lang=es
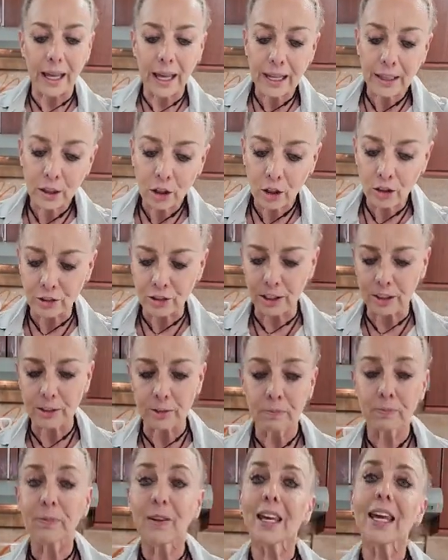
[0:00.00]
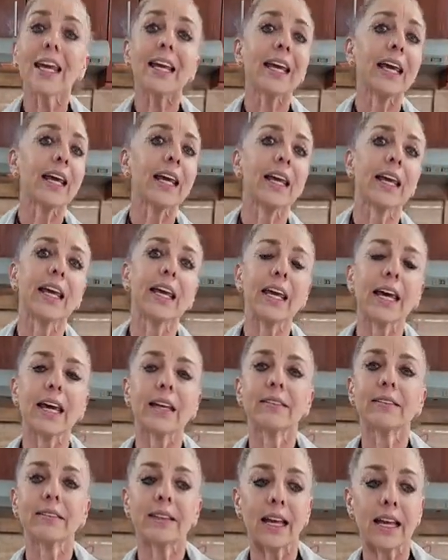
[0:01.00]
entonces, y, y
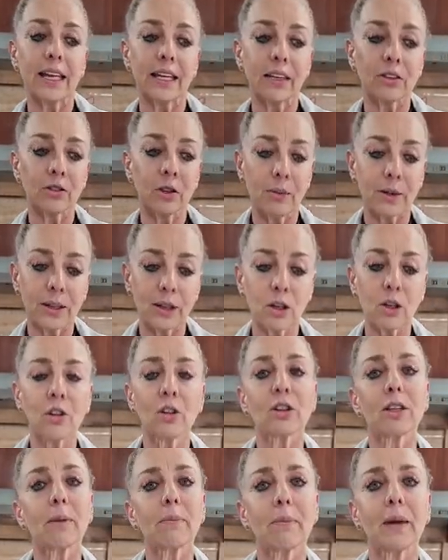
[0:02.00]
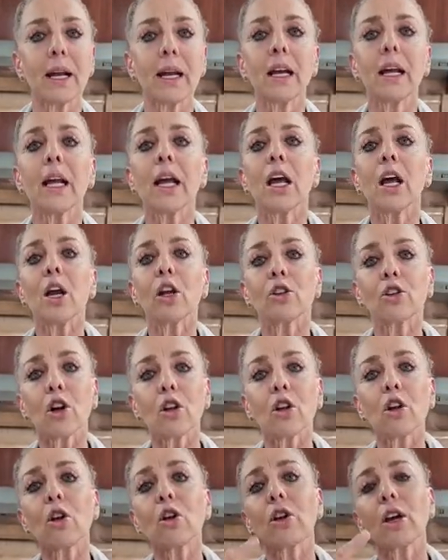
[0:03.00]
este, y sobre todo también
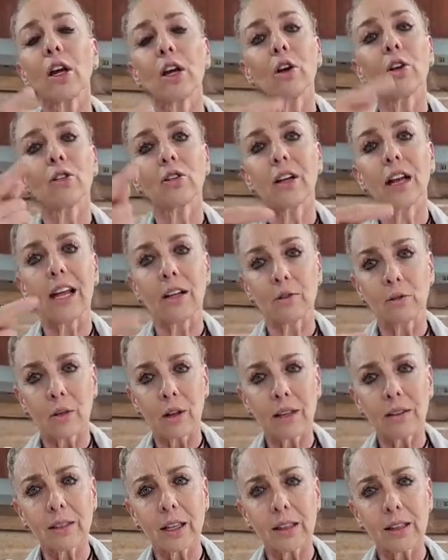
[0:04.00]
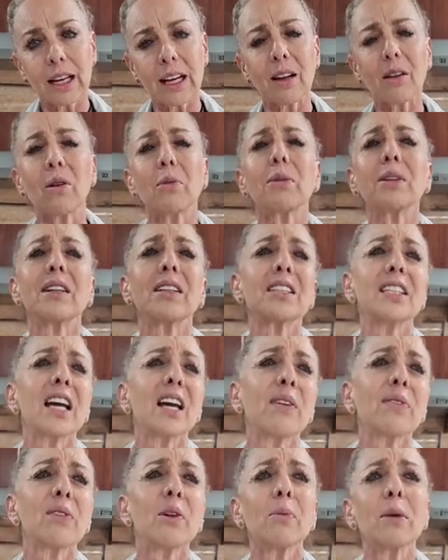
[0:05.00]
todo lo que, las dudas que tengan, luego me dicen,
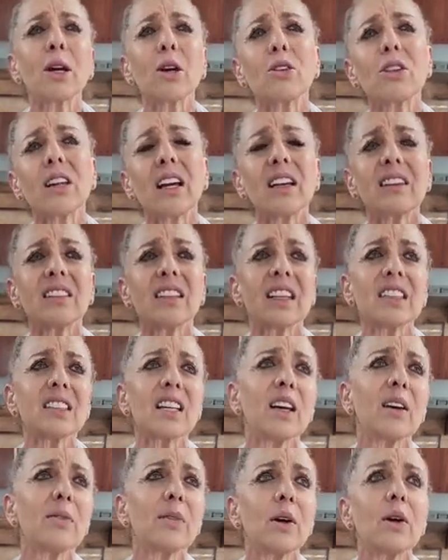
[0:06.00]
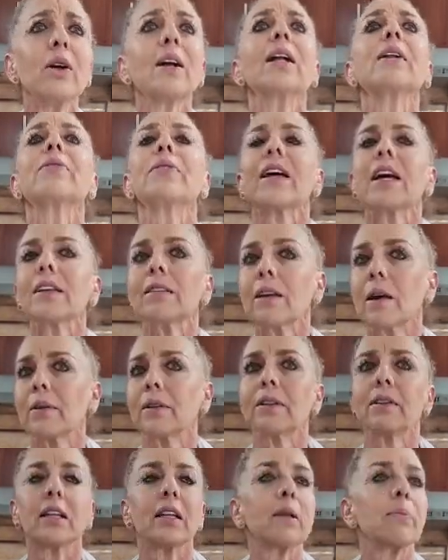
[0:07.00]
chef, no me contesta, chef, no. Ya
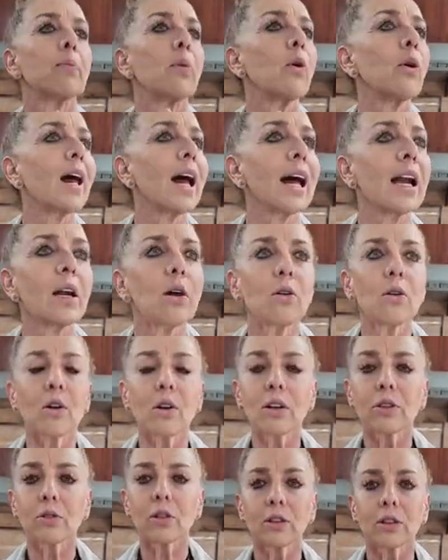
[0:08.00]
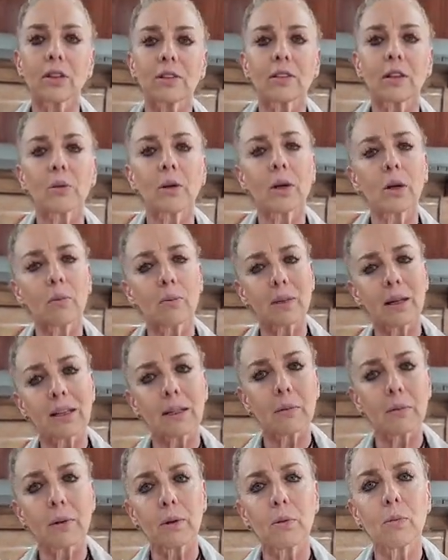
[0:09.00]
saben, si por algo no les contesté o algo,
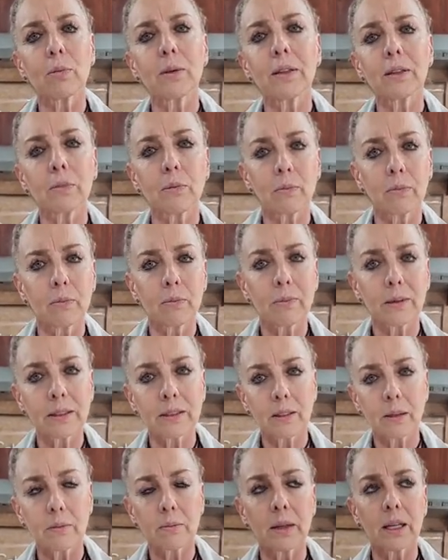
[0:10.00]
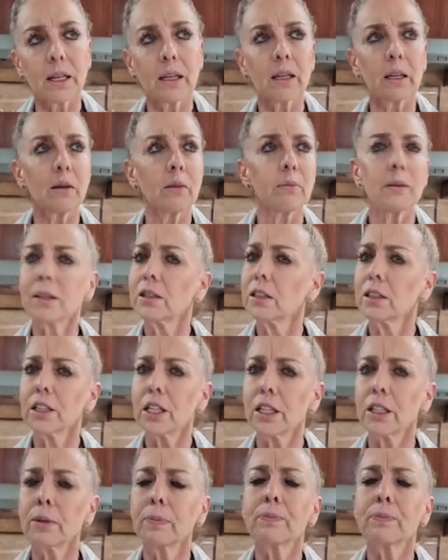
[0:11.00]
mándenme un, un messenger.